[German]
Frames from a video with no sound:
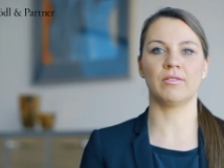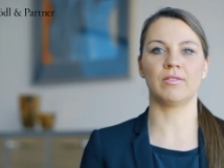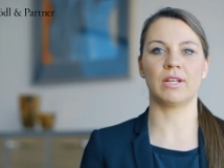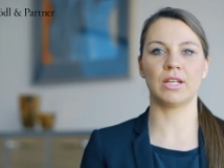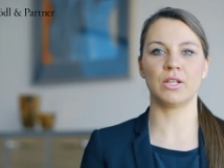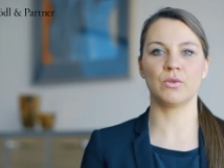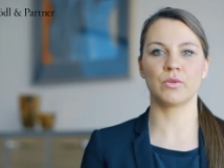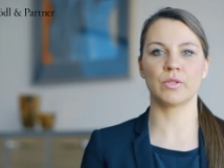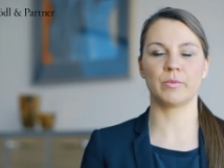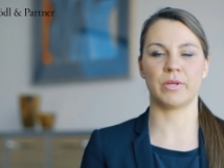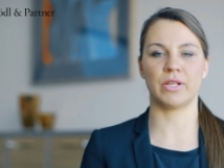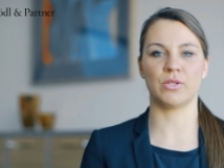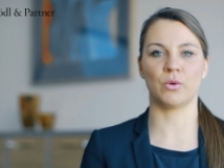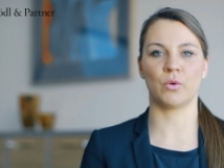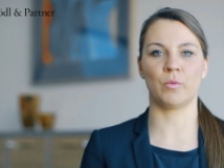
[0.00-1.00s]
der
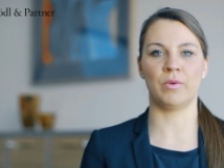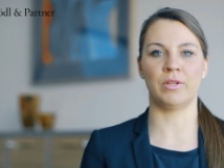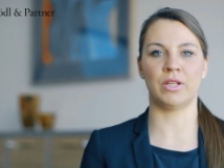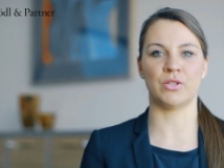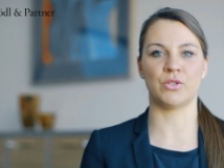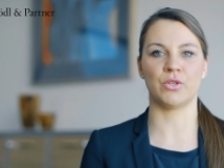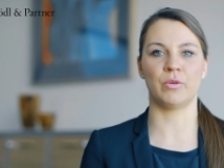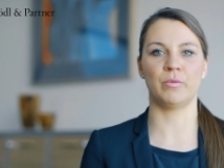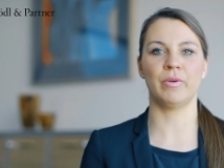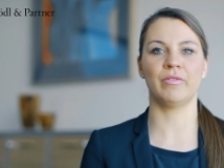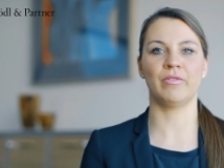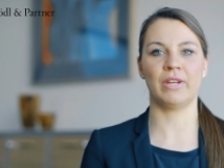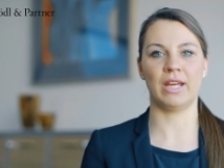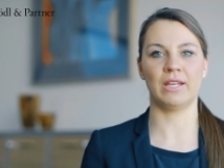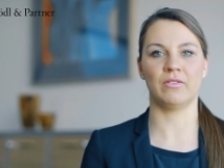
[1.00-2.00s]
Verrechnungspreisdokumentation
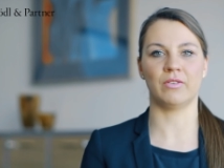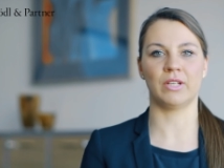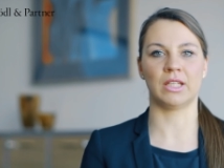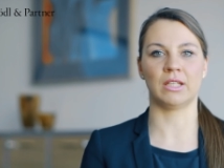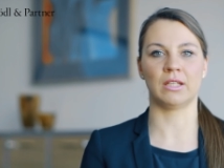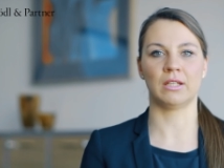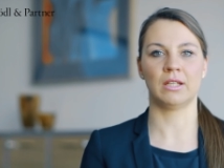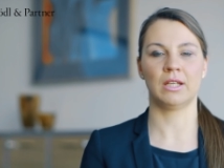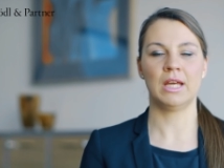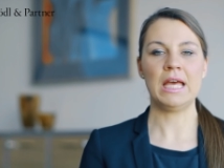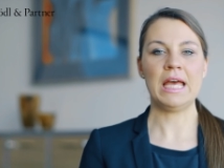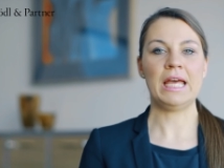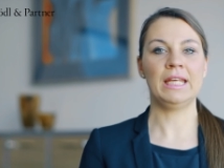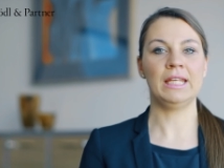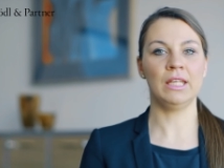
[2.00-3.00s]
befreit werden.
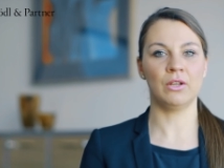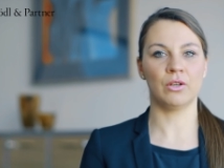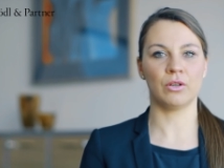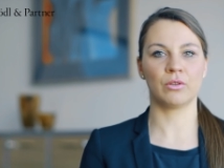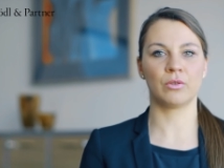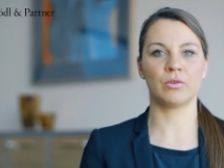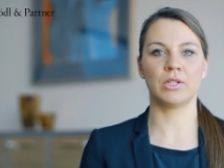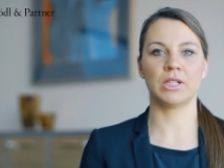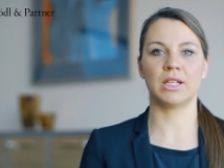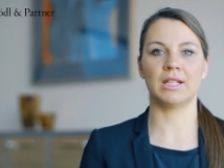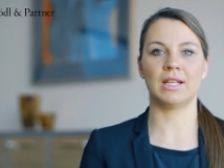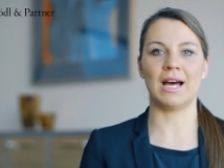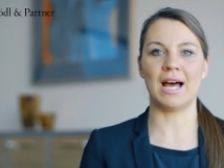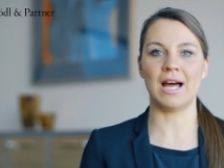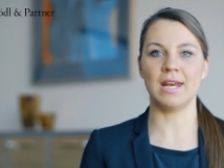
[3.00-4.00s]
Jedoch unter
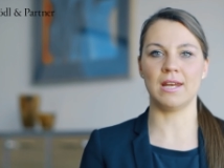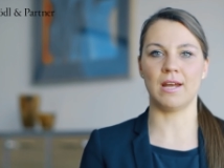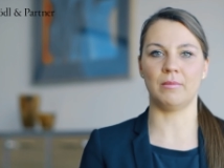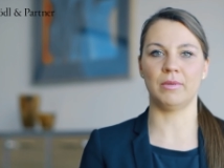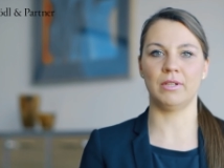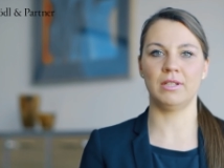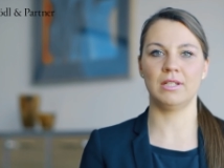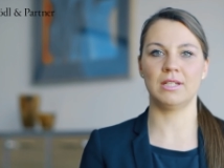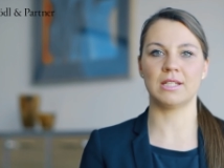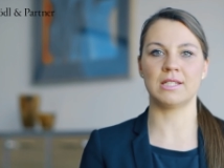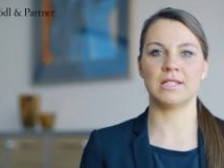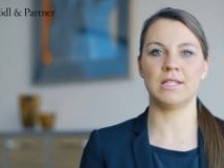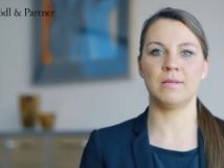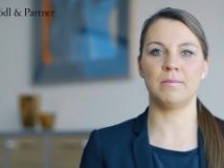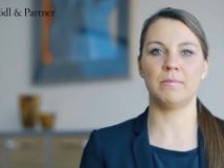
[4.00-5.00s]
der Annahme,
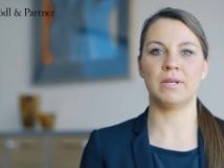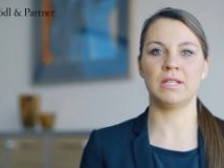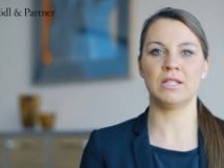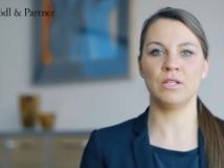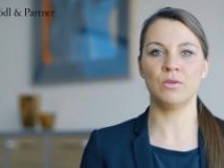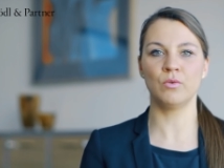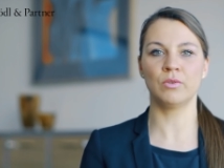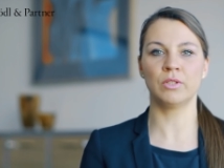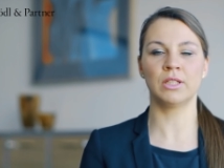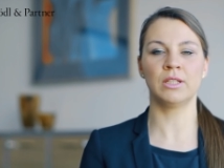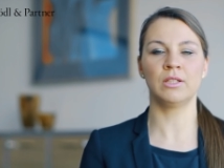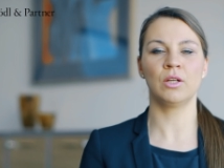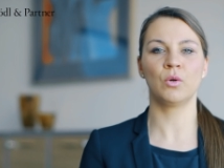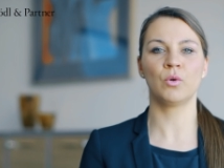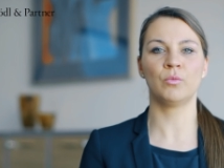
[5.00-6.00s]
dass die
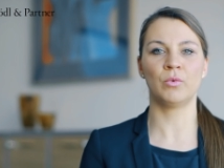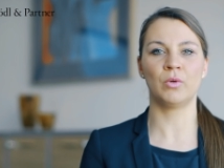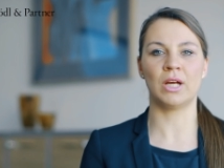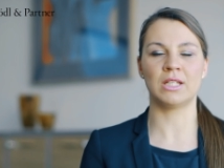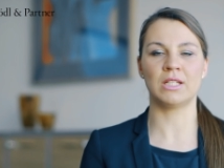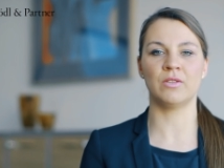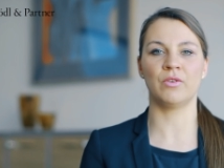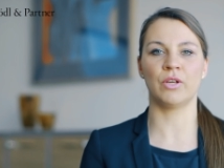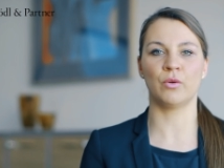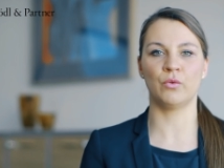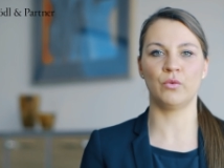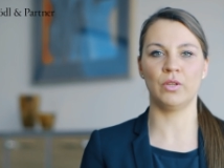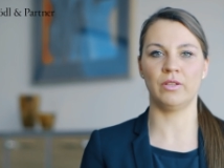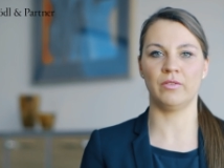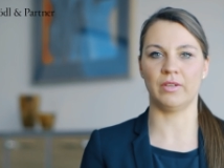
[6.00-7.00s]
Bedingungen kumulativ
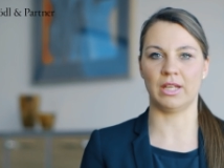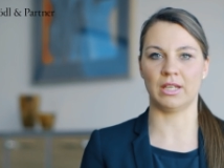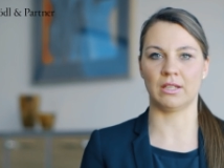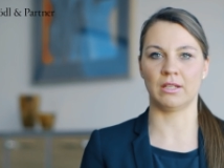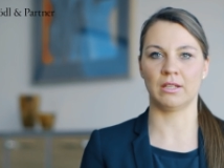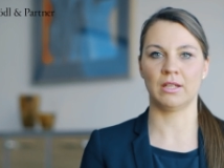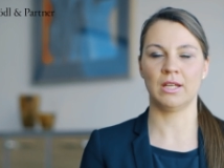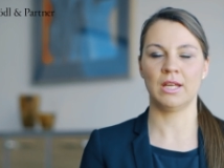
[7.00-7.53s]
erfüllt werden.